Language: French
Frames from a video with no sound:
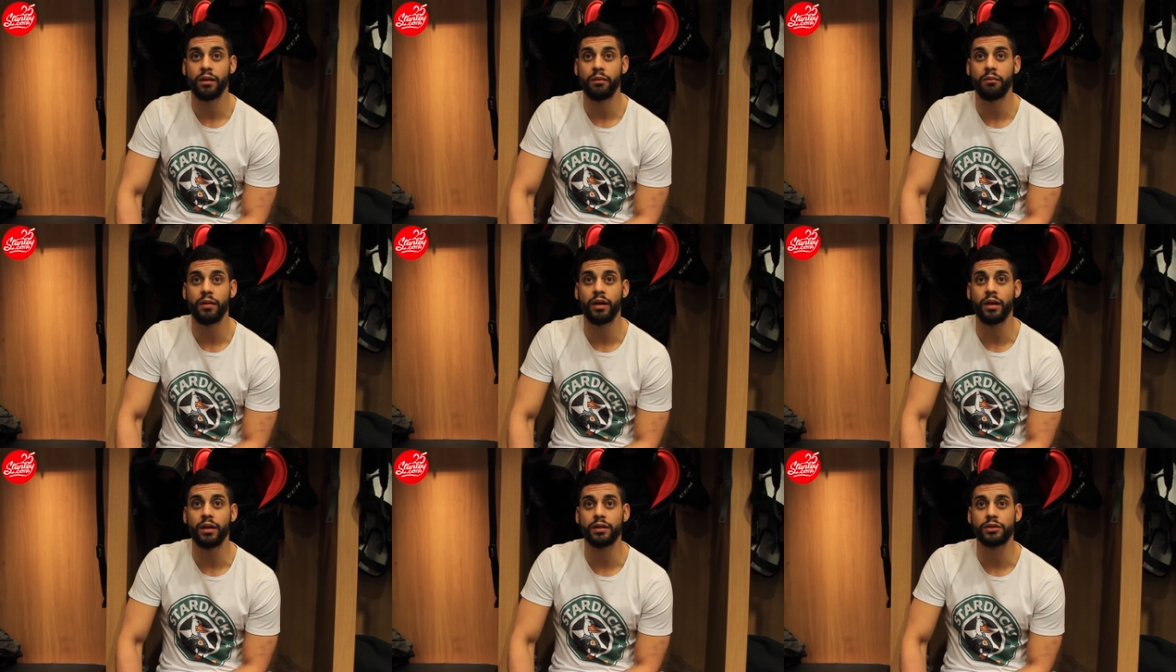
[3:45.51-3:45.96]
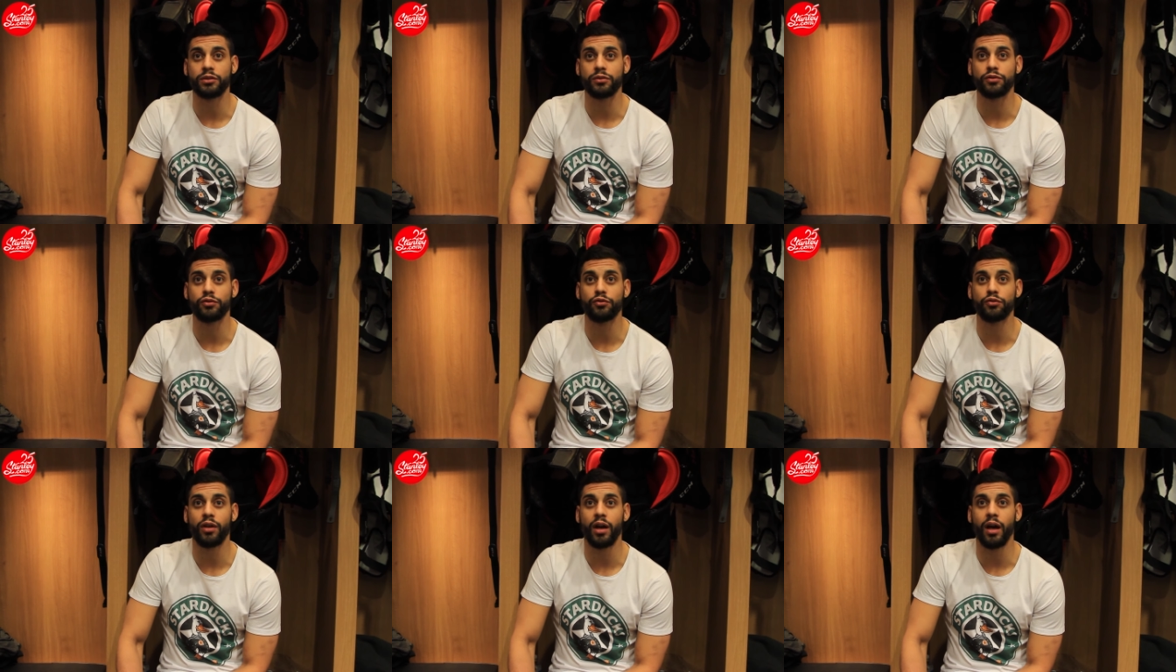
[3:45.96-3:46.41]
ben, je
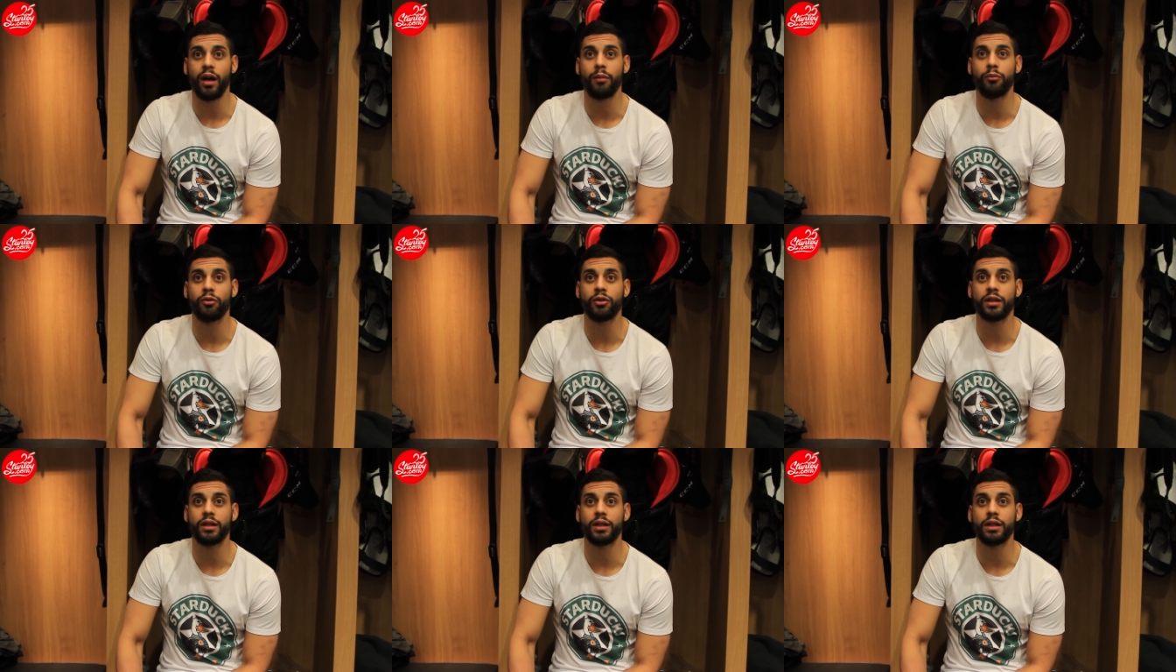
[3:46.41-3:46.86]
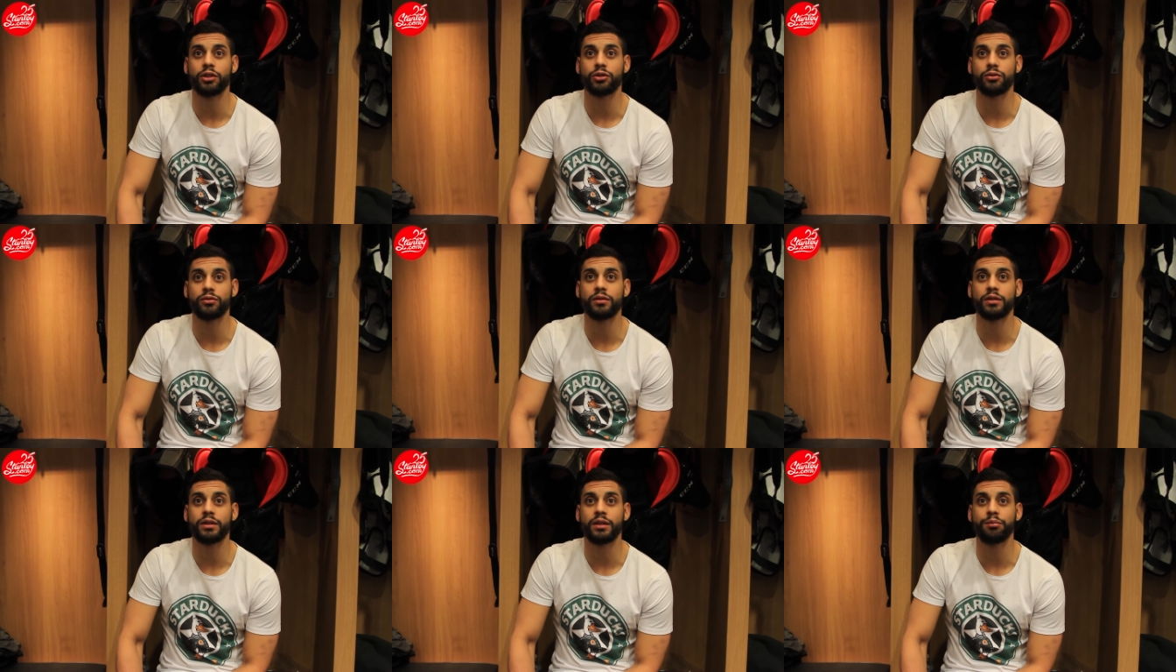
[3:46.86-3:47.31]
continue à bloquer les
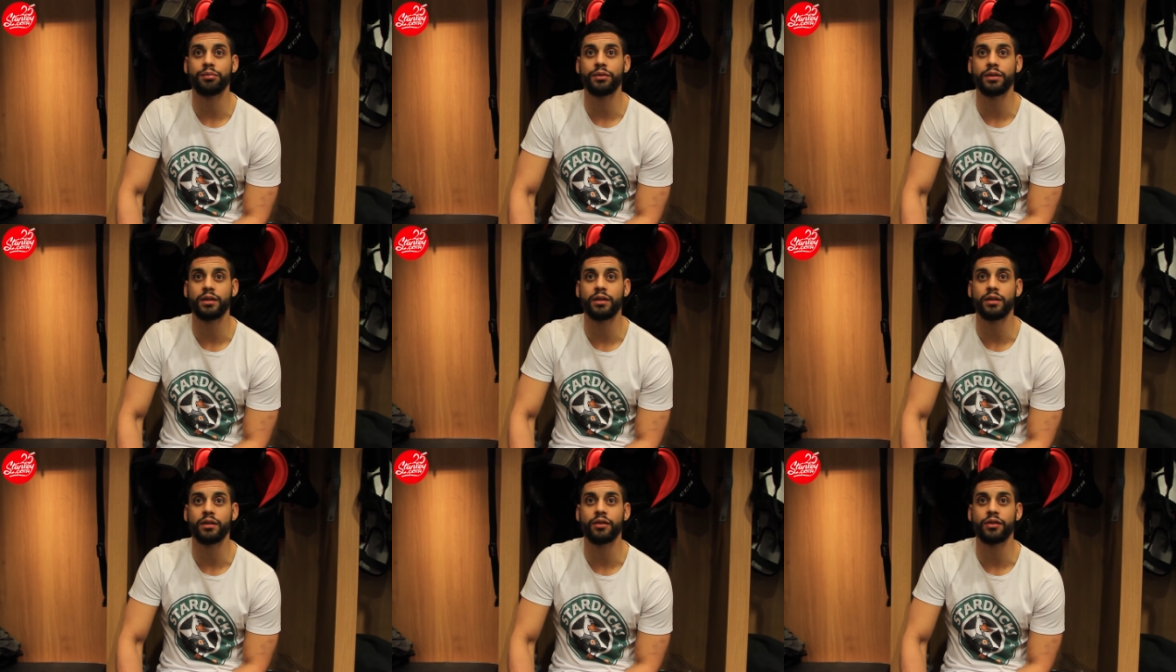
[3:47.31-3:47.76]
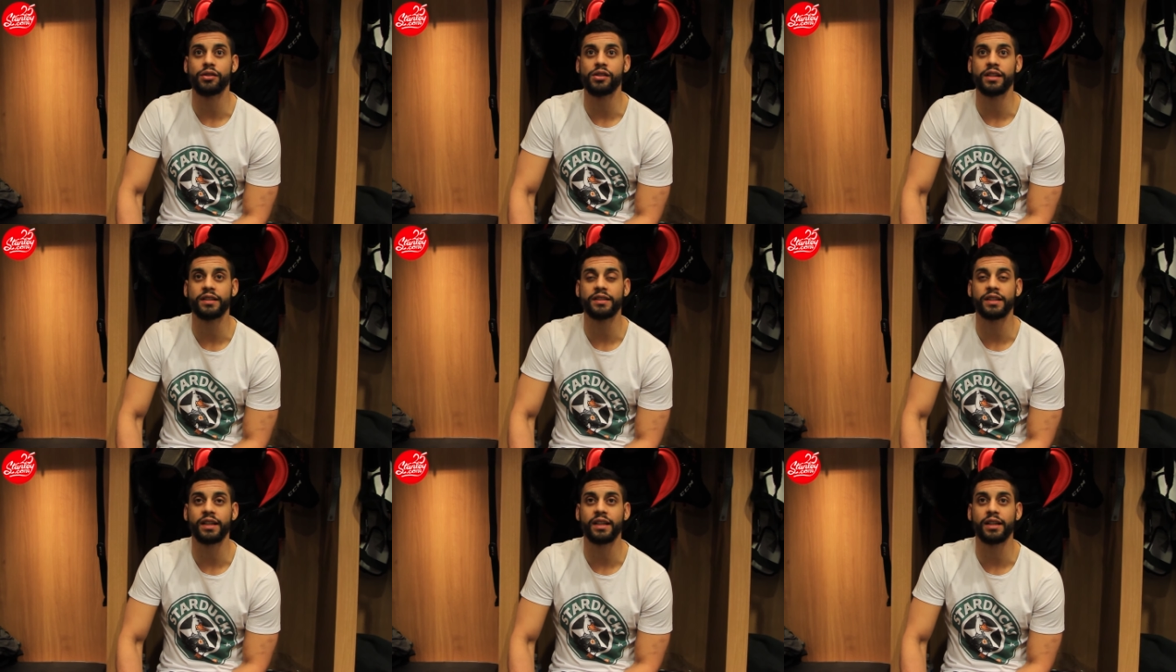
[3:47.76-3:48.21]
shoots et puis je
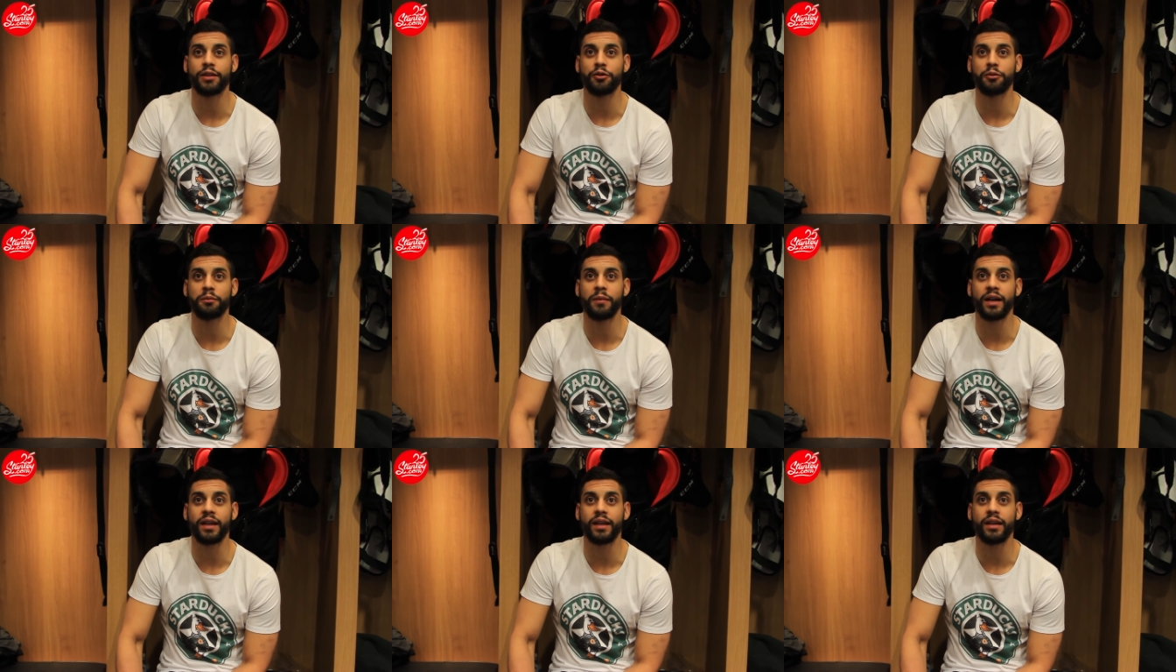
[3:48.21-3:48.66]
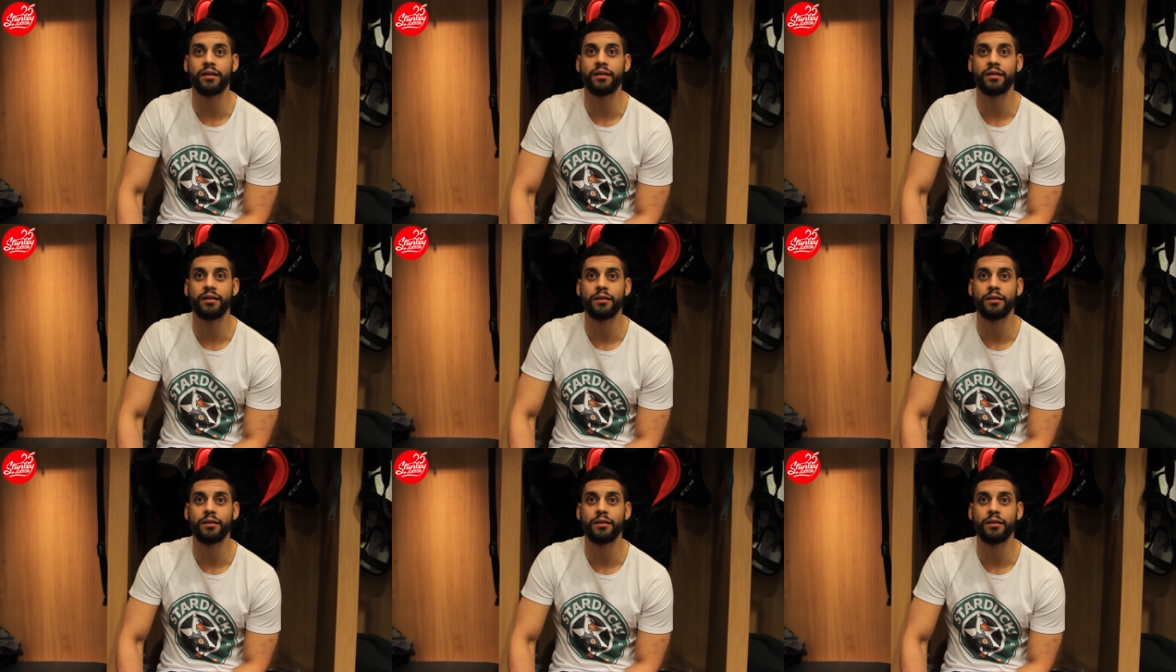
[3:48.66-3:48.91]
laisserai quelqu'un d'autre marquer.